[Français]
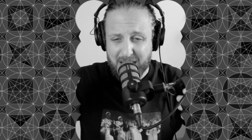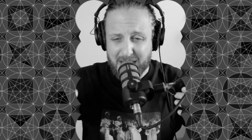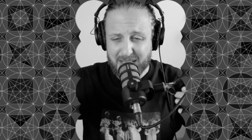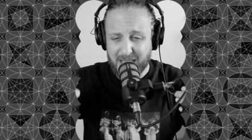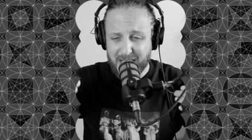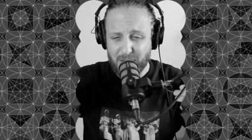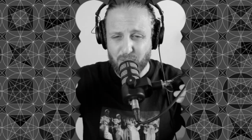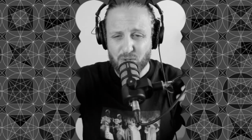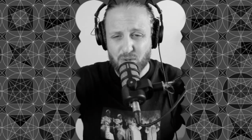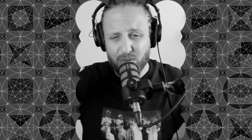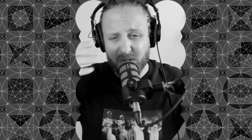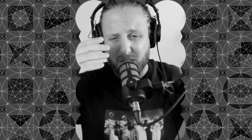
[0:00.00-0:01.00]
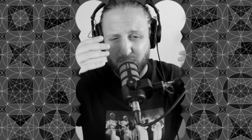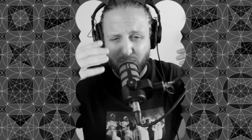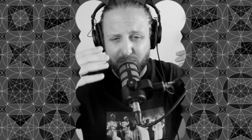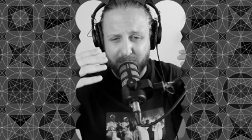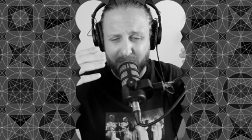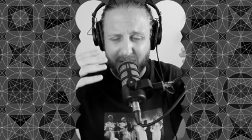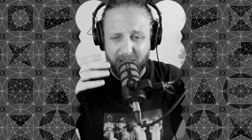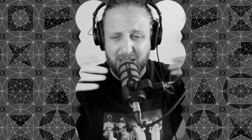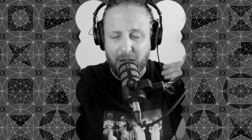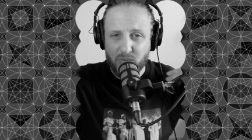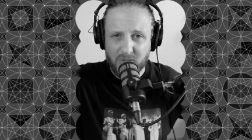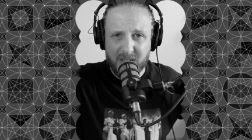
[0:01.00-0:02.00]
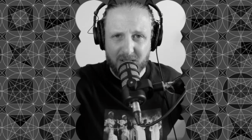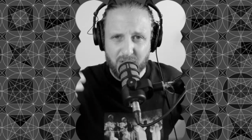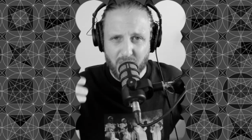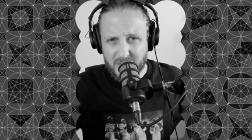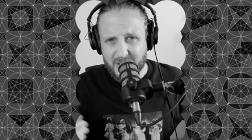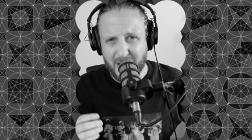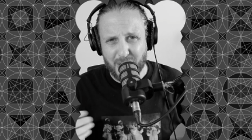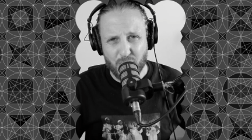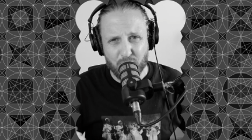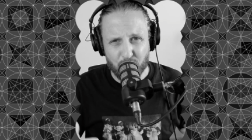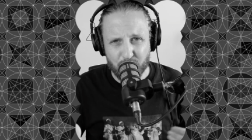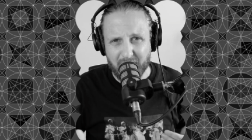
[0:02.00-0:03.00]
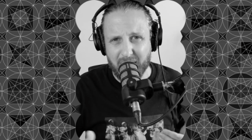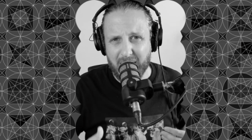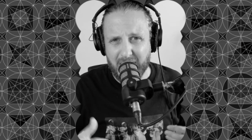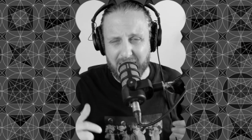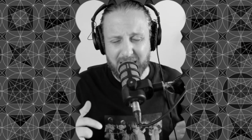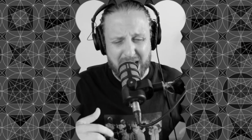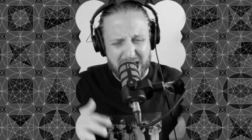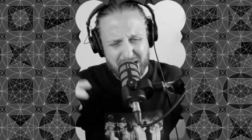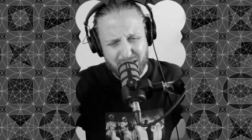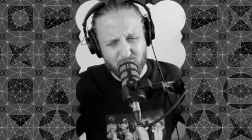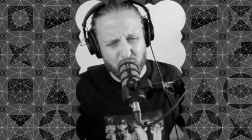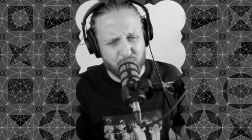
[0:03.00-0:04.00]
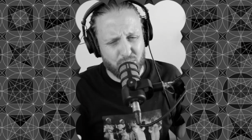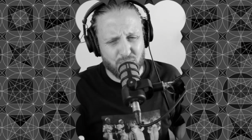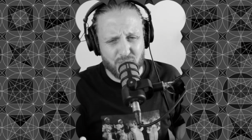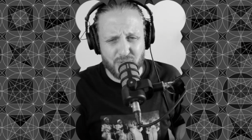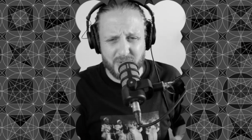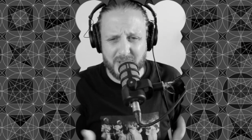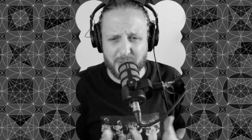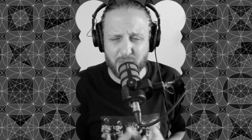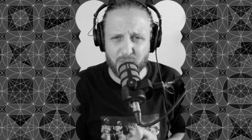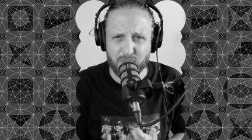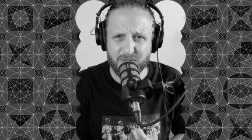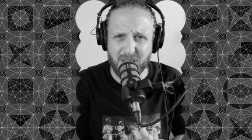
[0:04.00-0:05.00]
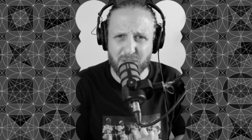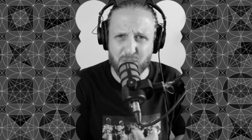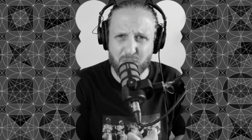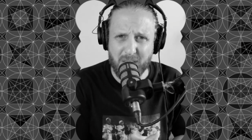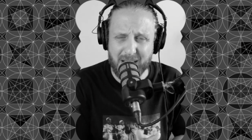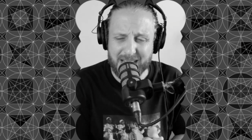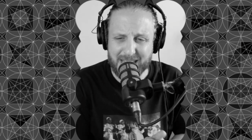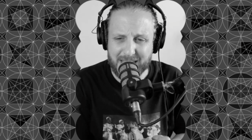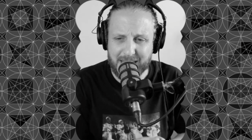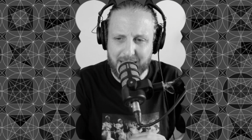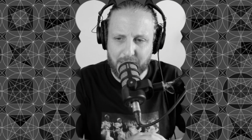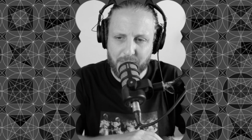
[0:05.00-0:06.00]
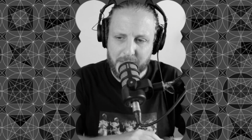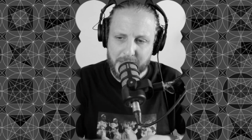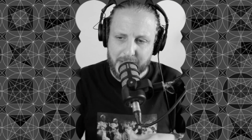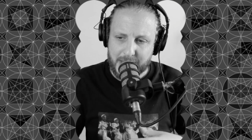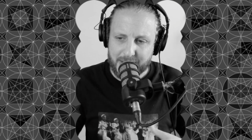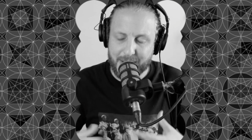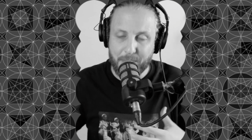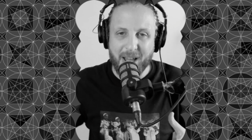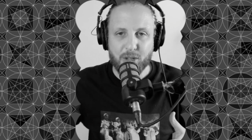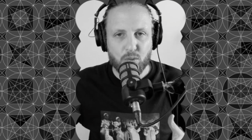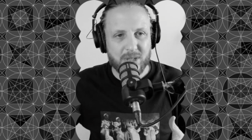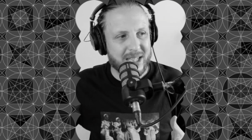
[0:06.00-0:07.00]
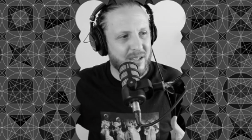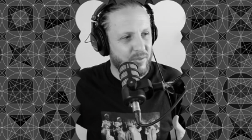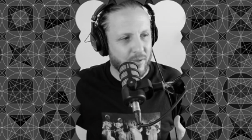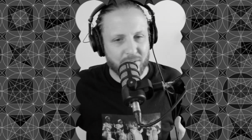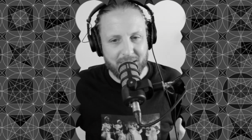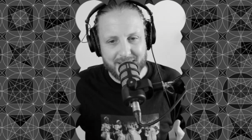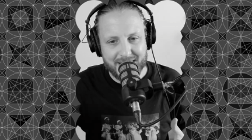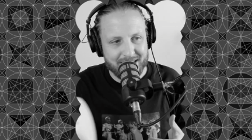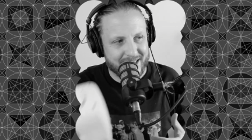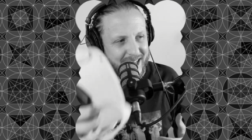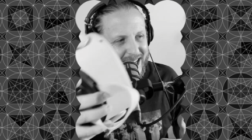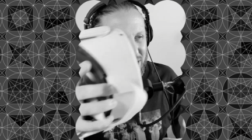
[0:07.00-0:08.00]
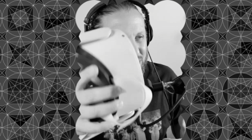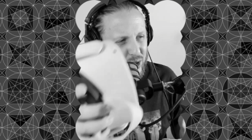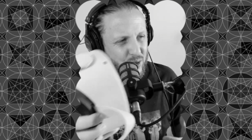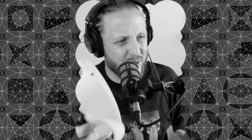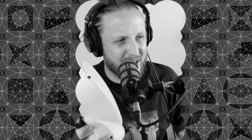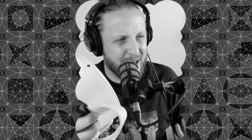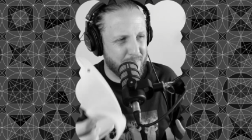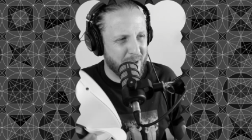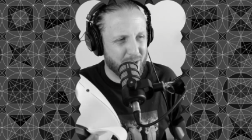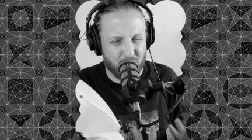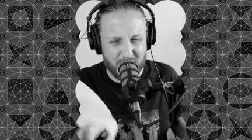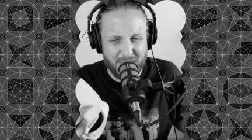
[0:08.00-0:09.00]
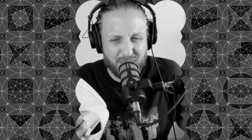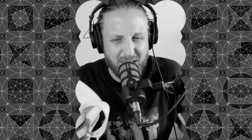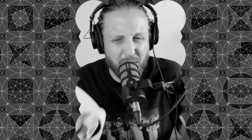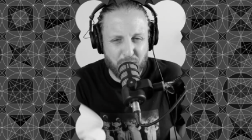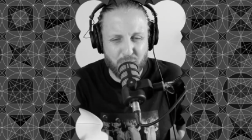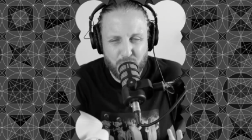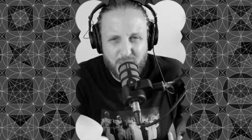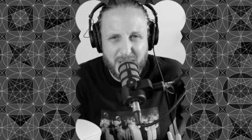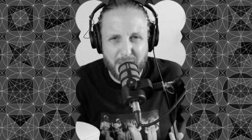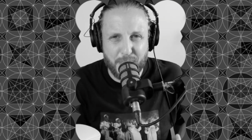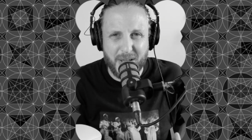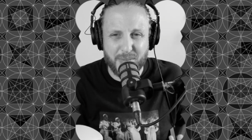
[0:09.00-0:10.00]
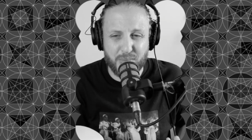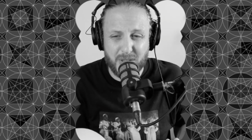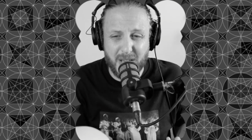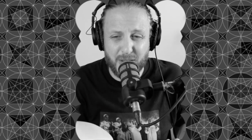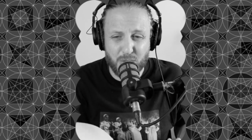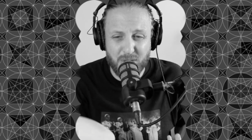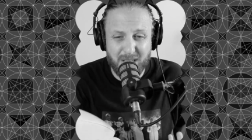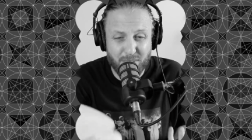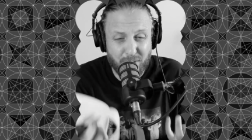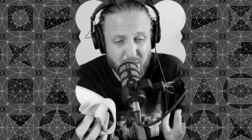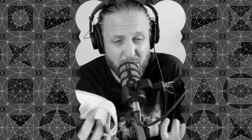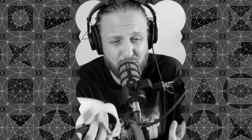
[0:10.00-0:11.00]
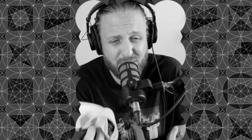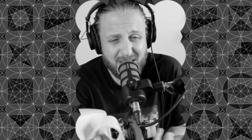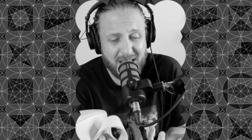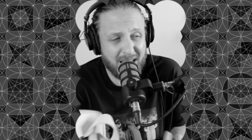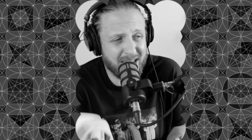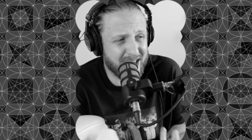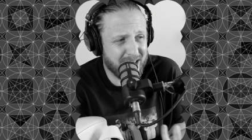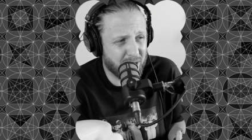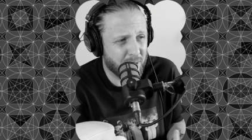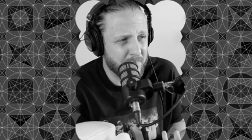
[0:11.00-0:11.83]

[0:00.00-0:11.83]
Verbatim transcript: quelque chose qui, nous, qui crée une distance avec le monde réel, qui nous plonge dans un monde virtuel qui est... Euh, c'est pas intuitif, en fait. C'est quelque chose qui est pas intuitif. C'est un produit qui est pas intuitif et en plus qui est inquiétant.